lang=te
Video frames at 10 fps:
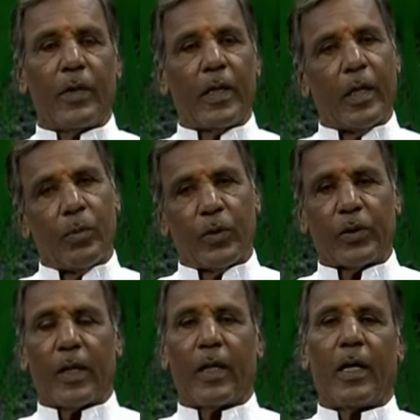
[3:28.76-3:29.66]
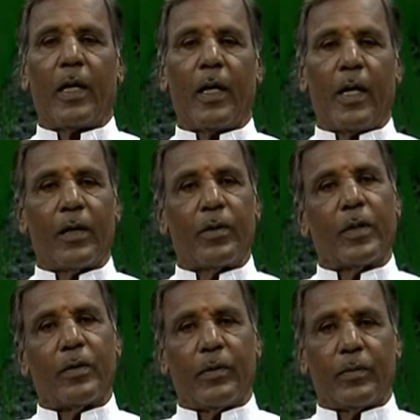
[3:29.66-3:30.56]
మరి అమృతంగా
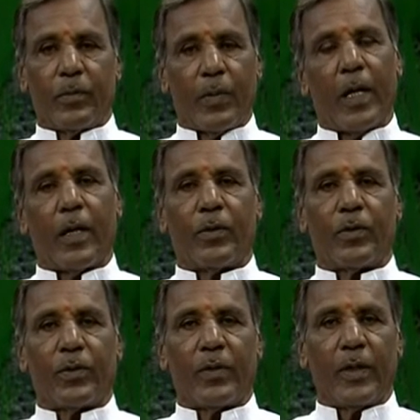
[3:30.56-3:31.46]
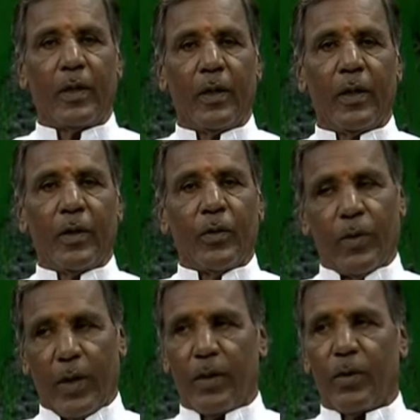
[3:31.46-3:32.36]
ఆరోగ్యం బాగా ఉంటుంది
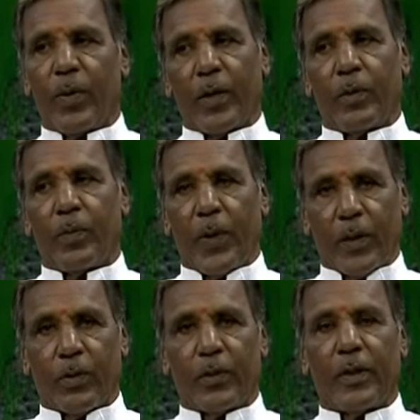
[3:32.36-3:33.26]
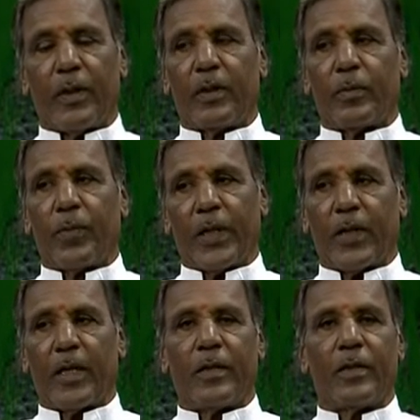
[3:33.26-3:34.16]
నూరేళ్లు భగవ ప్రకృతి
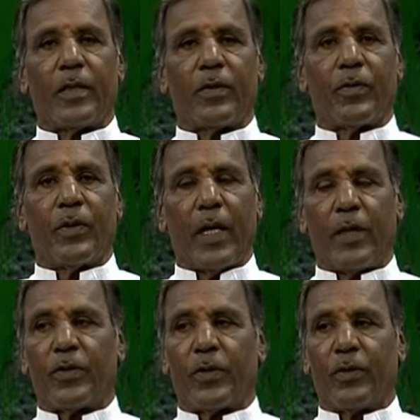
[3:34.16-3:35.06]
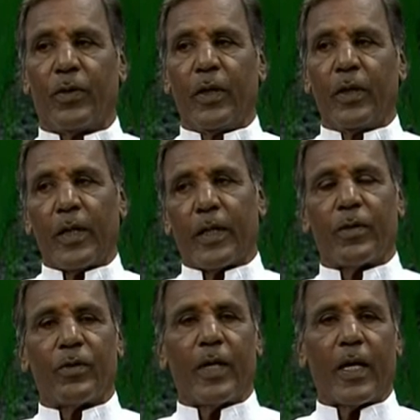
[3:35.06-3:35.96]
ప్రసాదించినటువంటి ఆయుష్ను
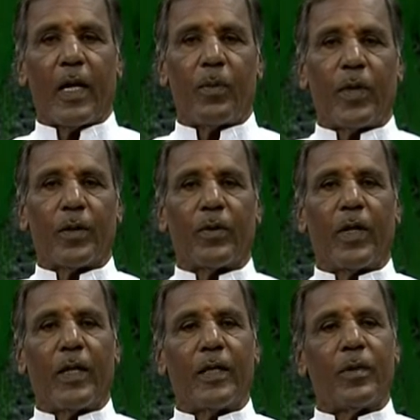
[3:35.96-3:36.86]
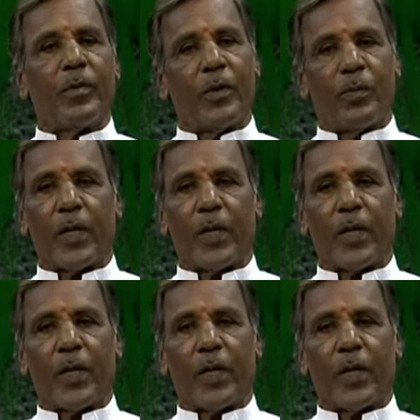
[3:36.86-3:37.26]
తగ్గకుండా కాపాడుకోవాలంటే మనం